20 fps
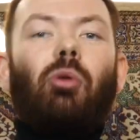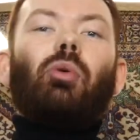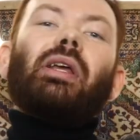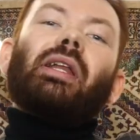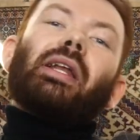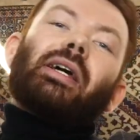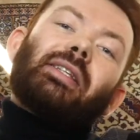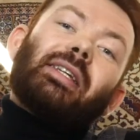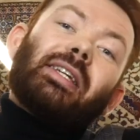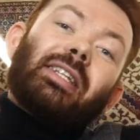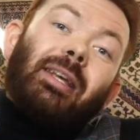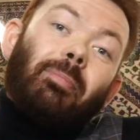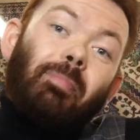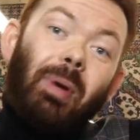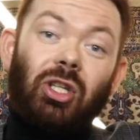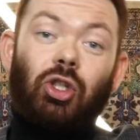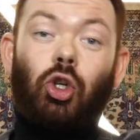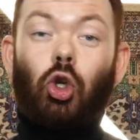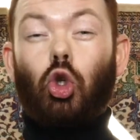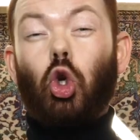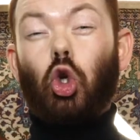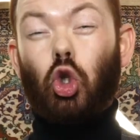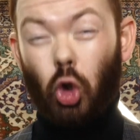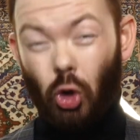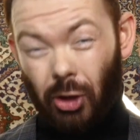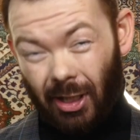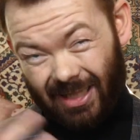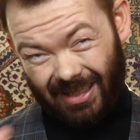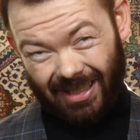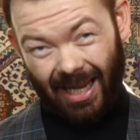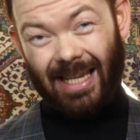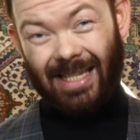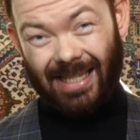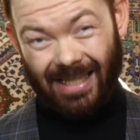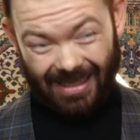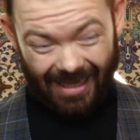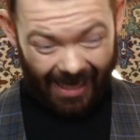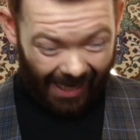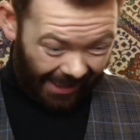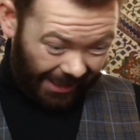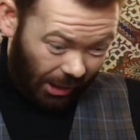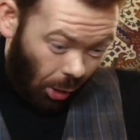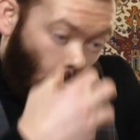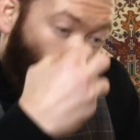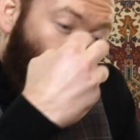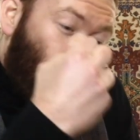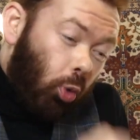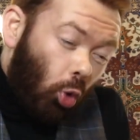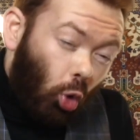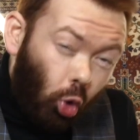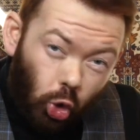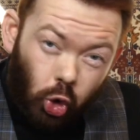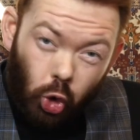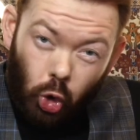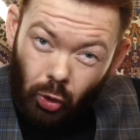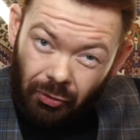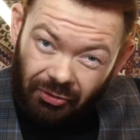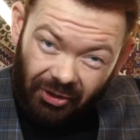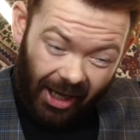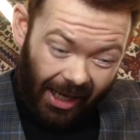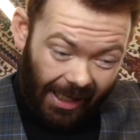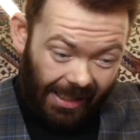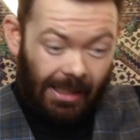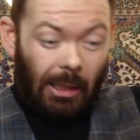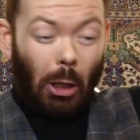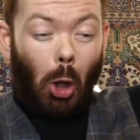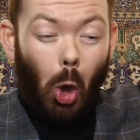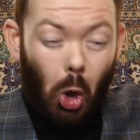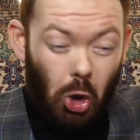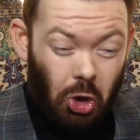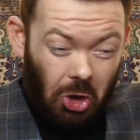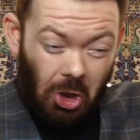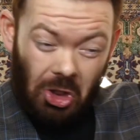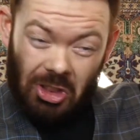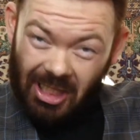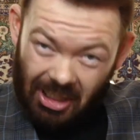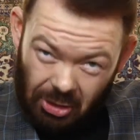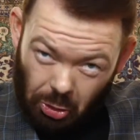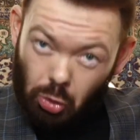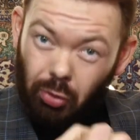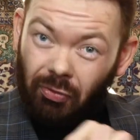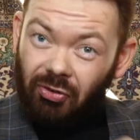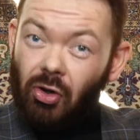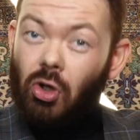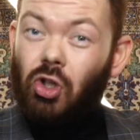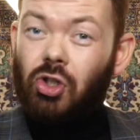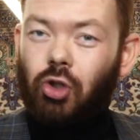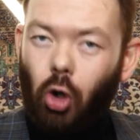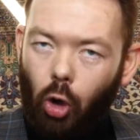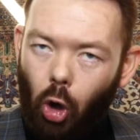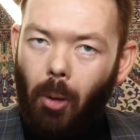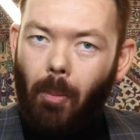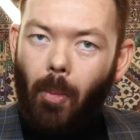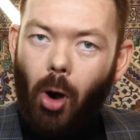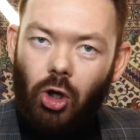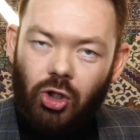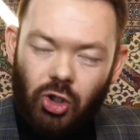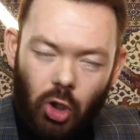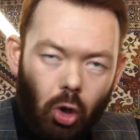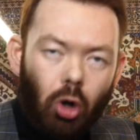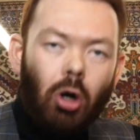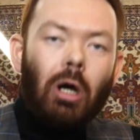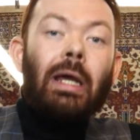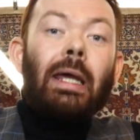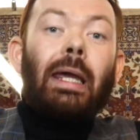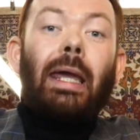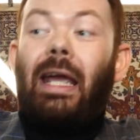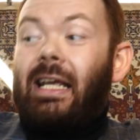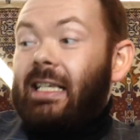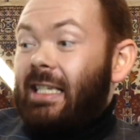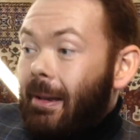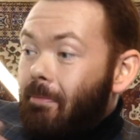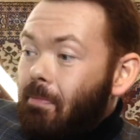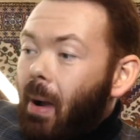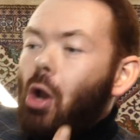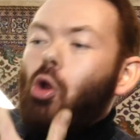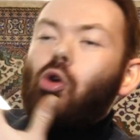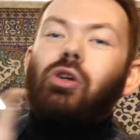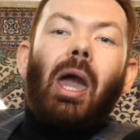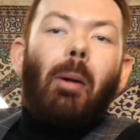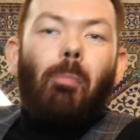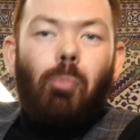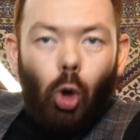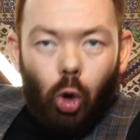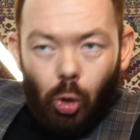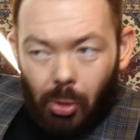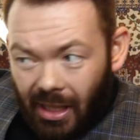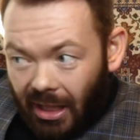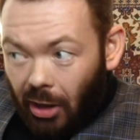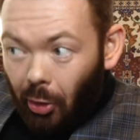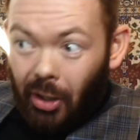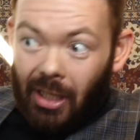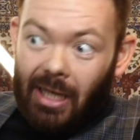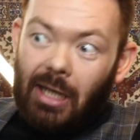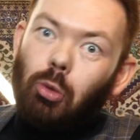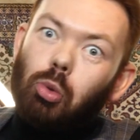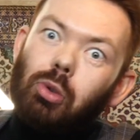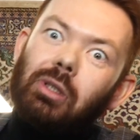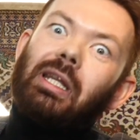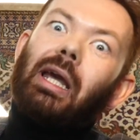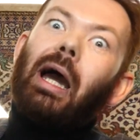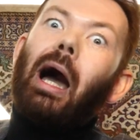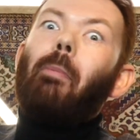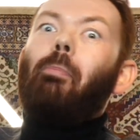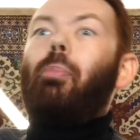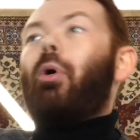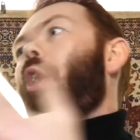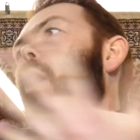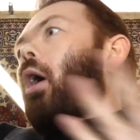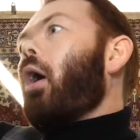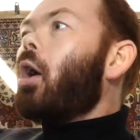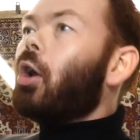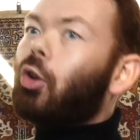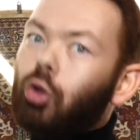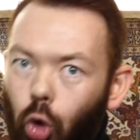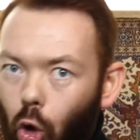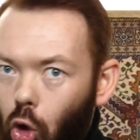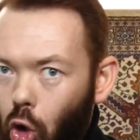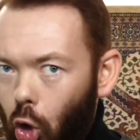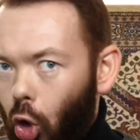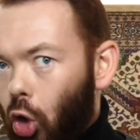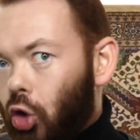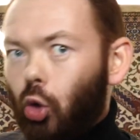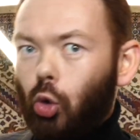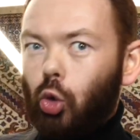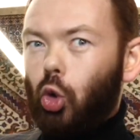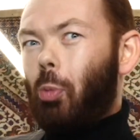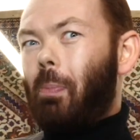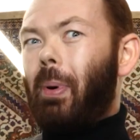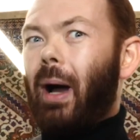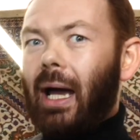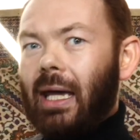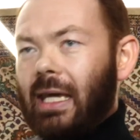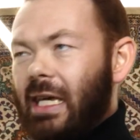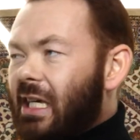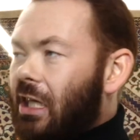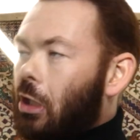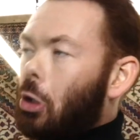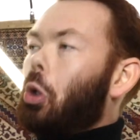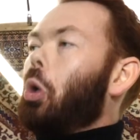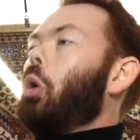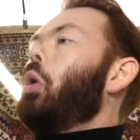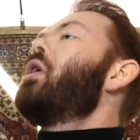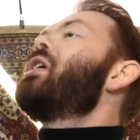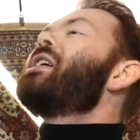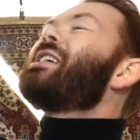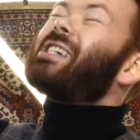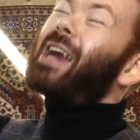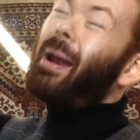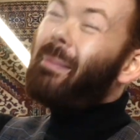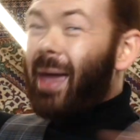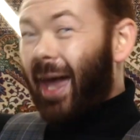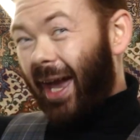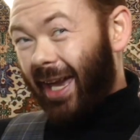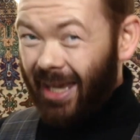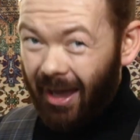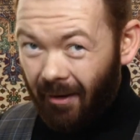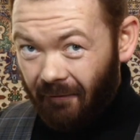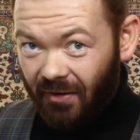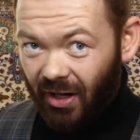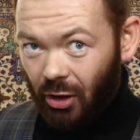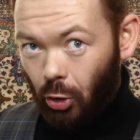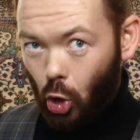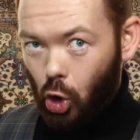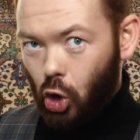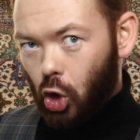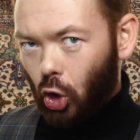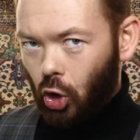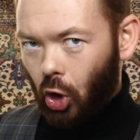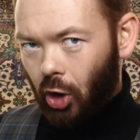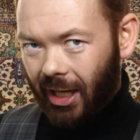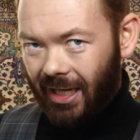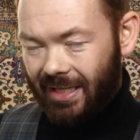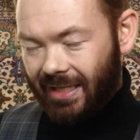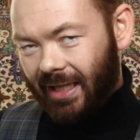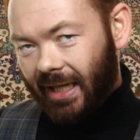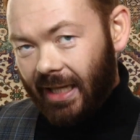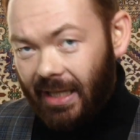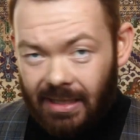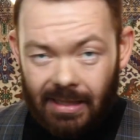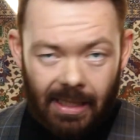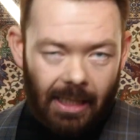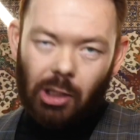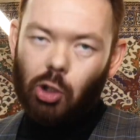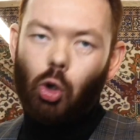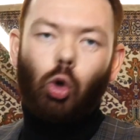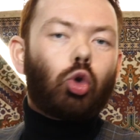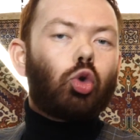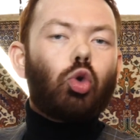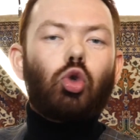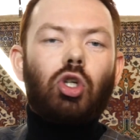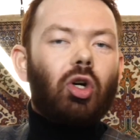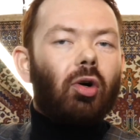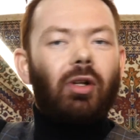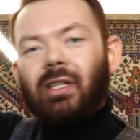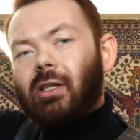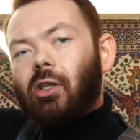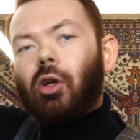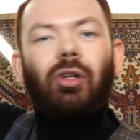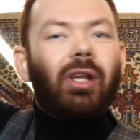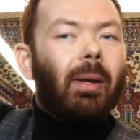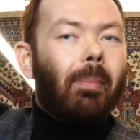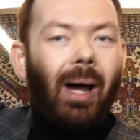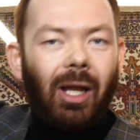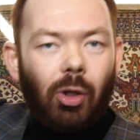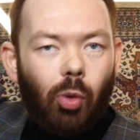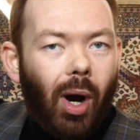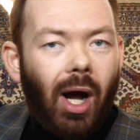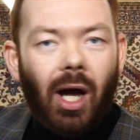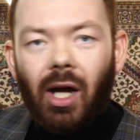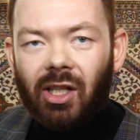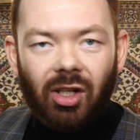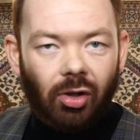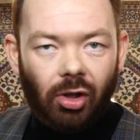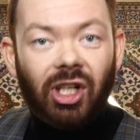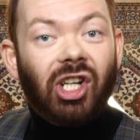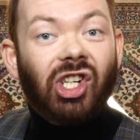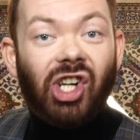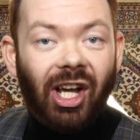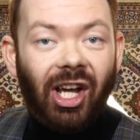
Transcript: lui il a dit c'est parce que ce sont des haïtiens qui ont beaucoup souffert et qui ressentent cette souffrance dans leurs morceaux, et que c'est pas le cas pour lui quand il écoute des rappeurs de Londres ou de Paris qui ont jamais rien fait de chaud dans la street et qui ont tous grandi dans des manoirs et dans des